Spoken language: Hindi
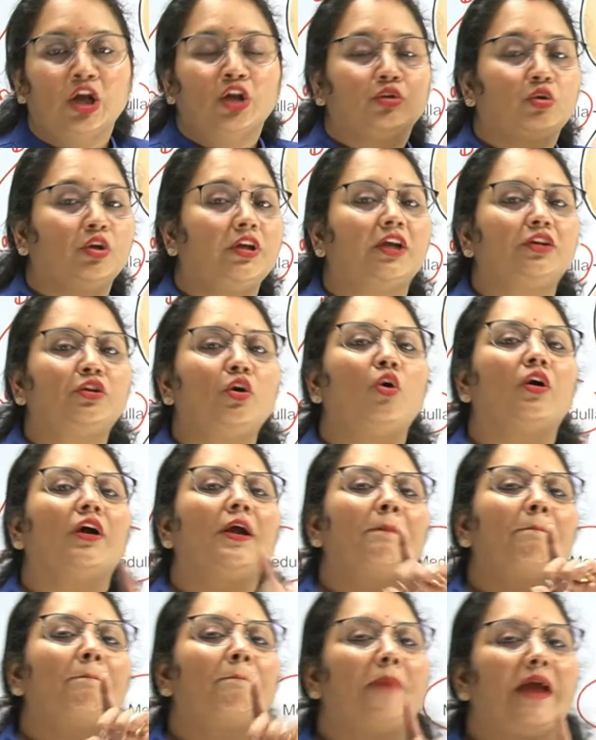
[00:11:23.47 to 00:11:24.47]
तो ये तो हो गई
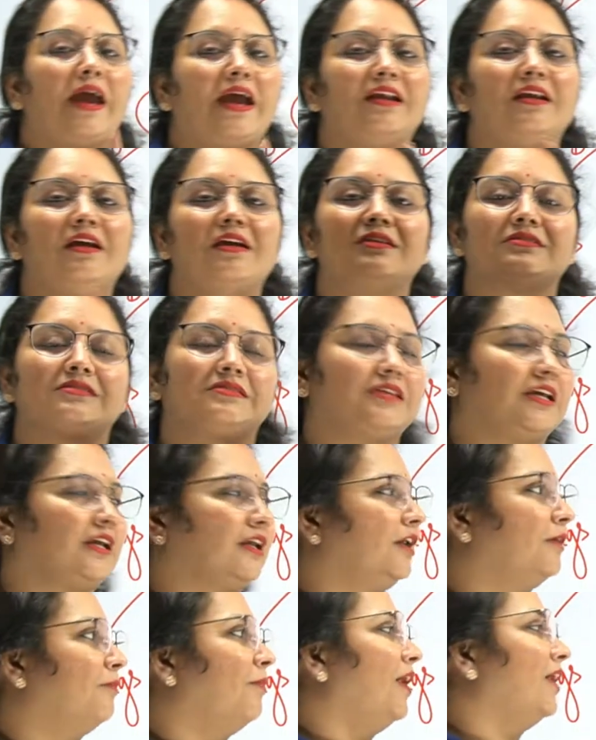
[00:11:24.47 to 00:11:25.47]
पहले हिस्से
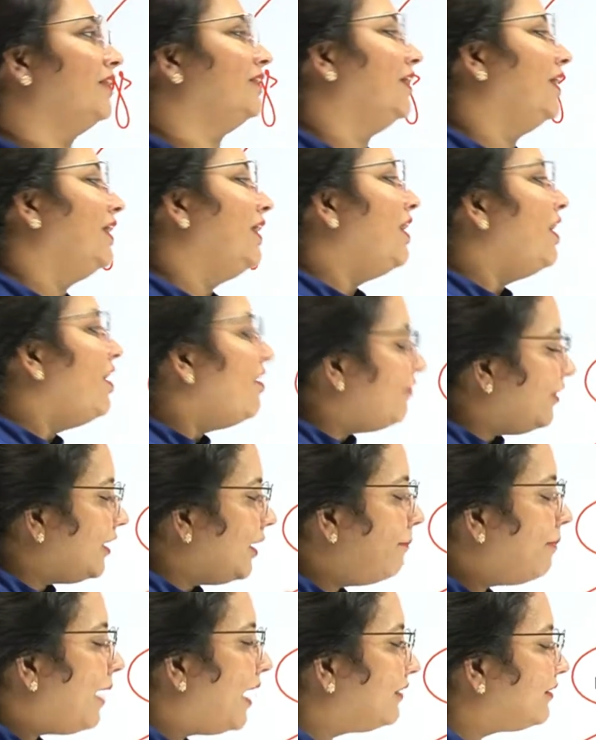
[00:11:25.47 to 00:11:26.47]
की बात फिर
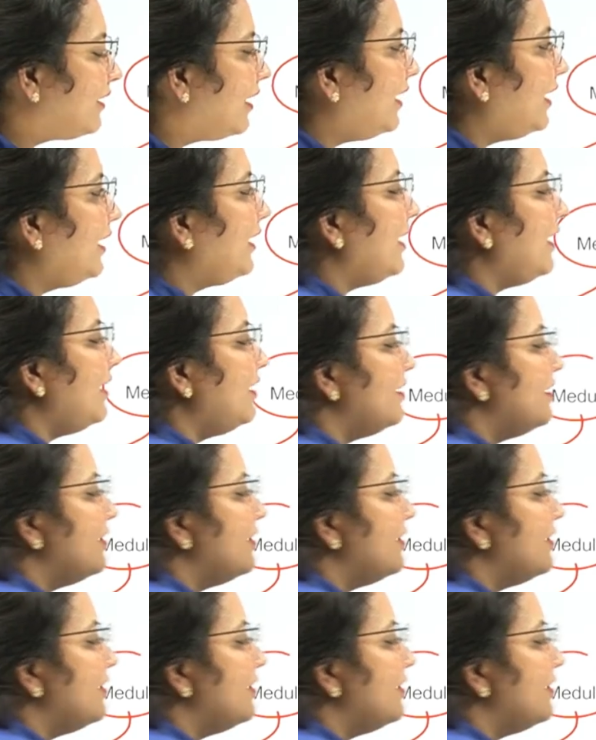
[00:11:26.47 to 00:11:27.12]
हम बात करेंगे